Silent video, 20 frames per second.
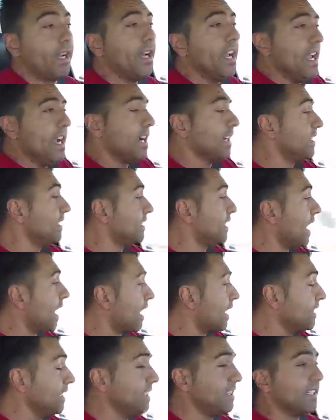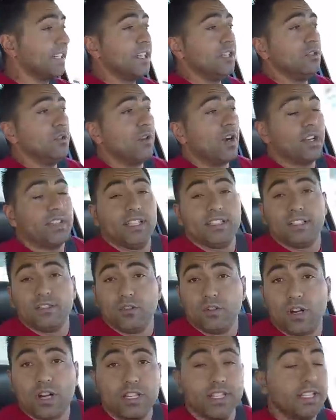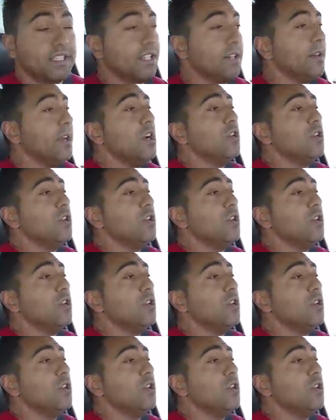Quem acredita, acredita, quem não acredita, não acredita.